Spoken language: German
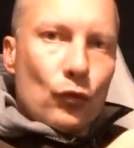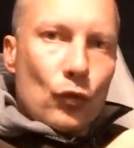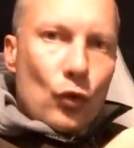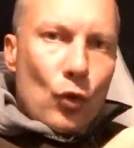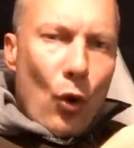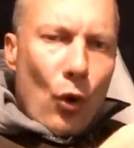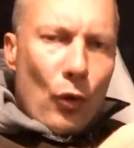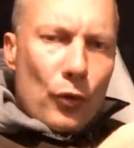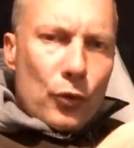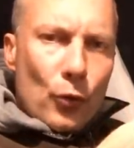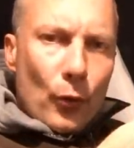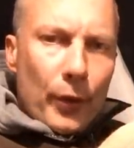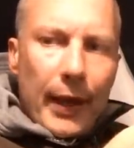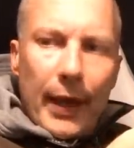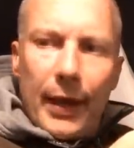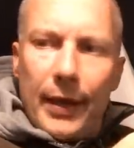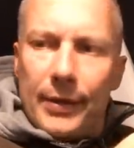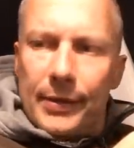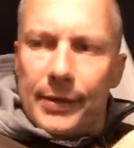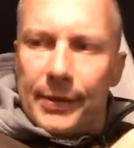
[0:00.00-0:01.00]
Ja, so
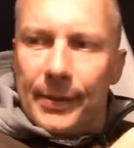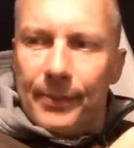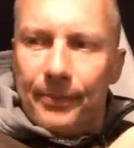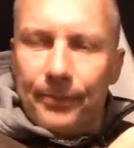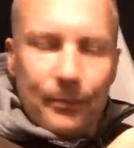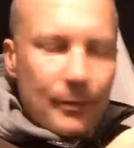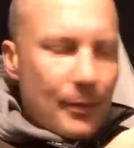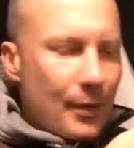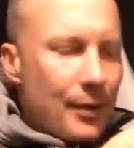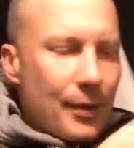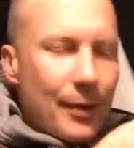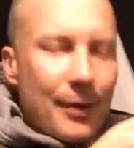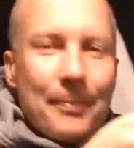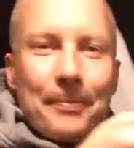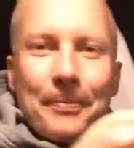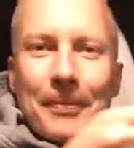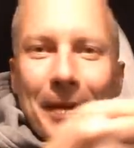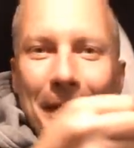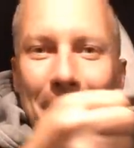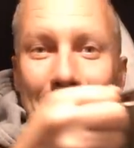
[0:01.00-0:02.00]
geht's.
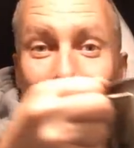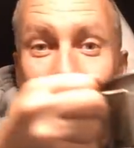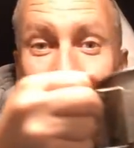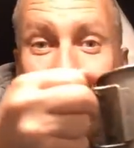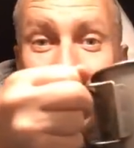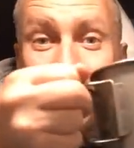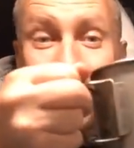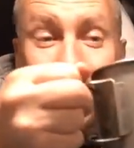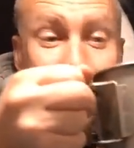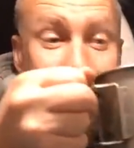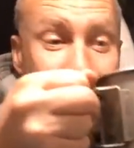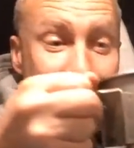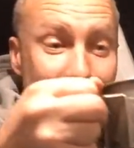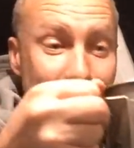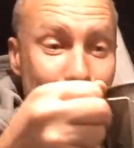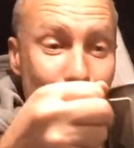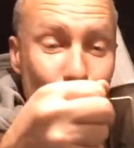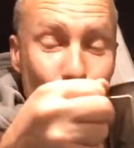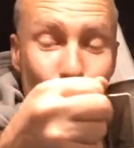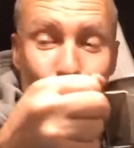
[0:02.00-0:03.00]
Satte
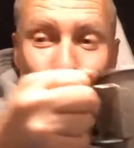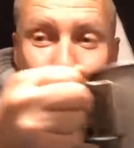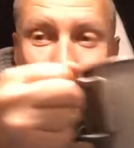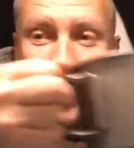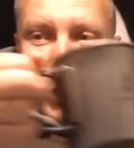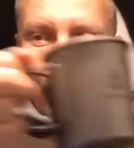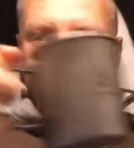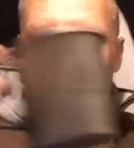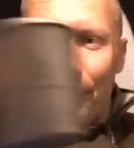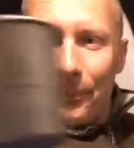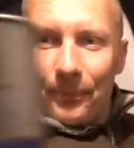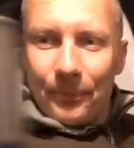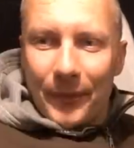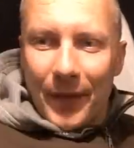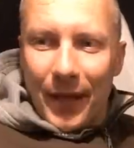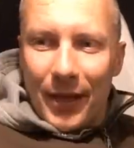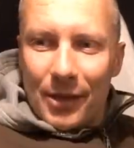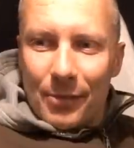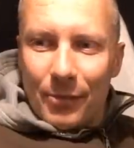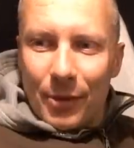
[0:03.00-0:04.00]
10 Minuten später.
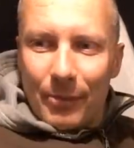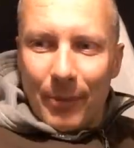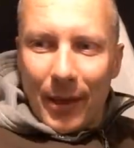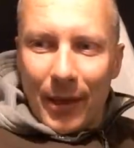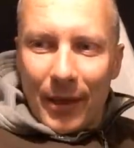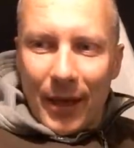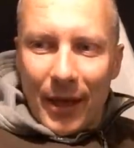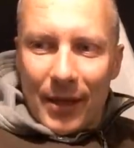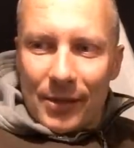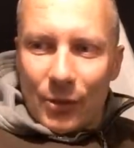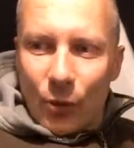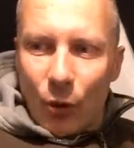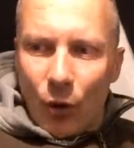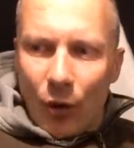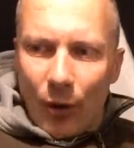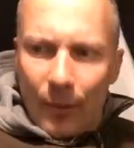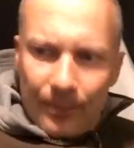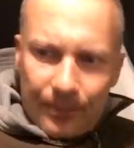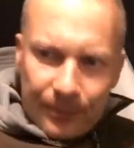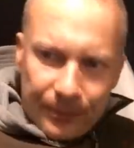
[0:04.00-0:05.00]
Also mit meinem
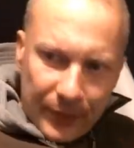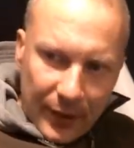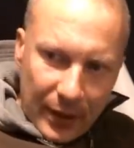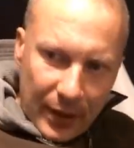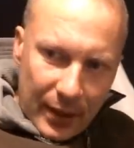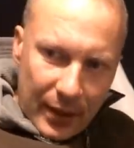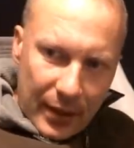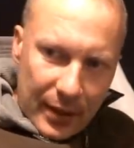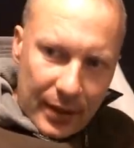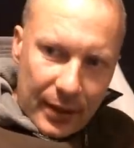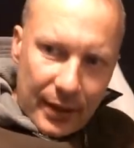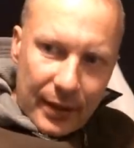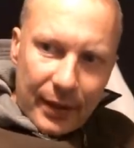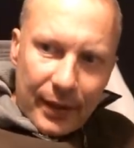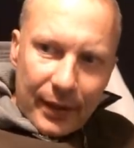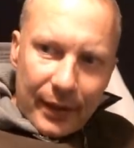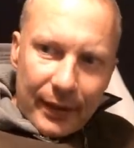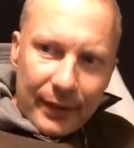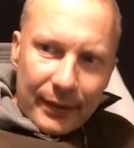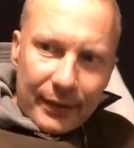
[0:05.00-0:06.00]
Gaskocher.
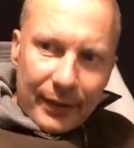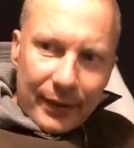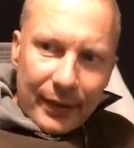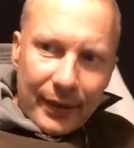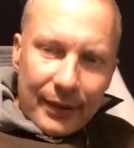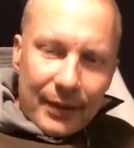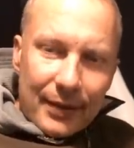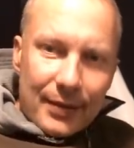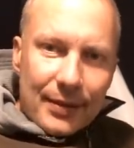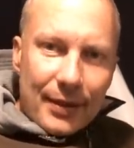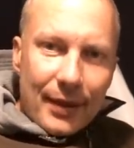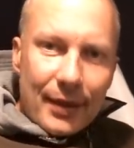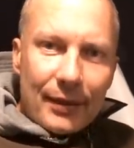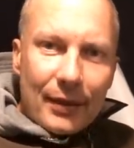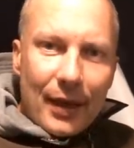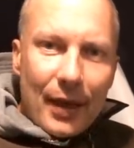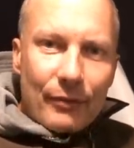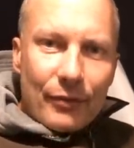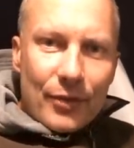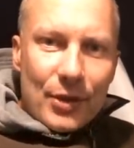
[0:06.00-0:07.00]
Da geht das ja
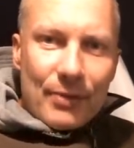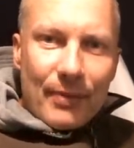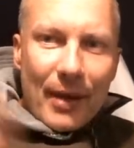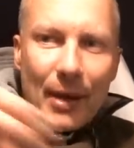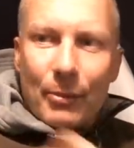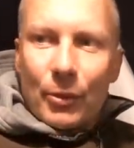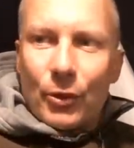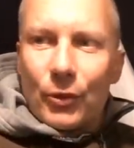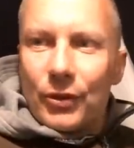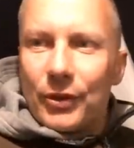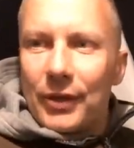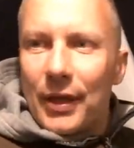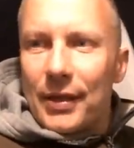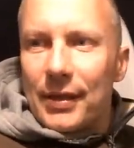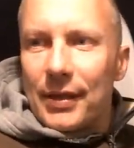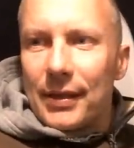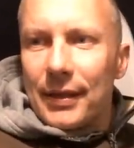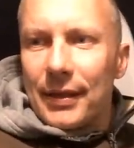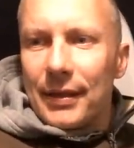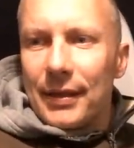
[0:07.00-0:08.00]
innerhalb von zwei Minuten, da
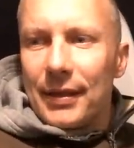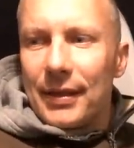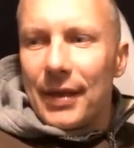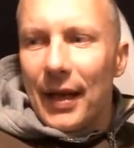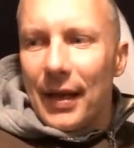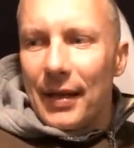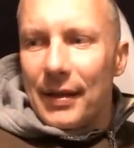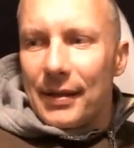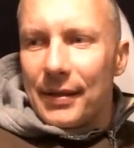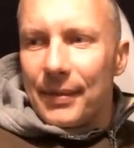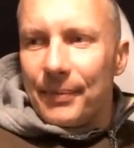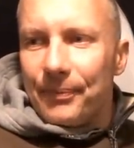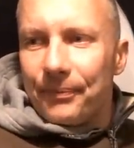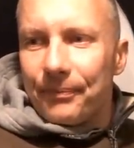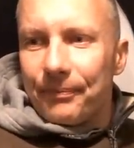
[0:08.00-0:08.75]
ist es richtig heiß.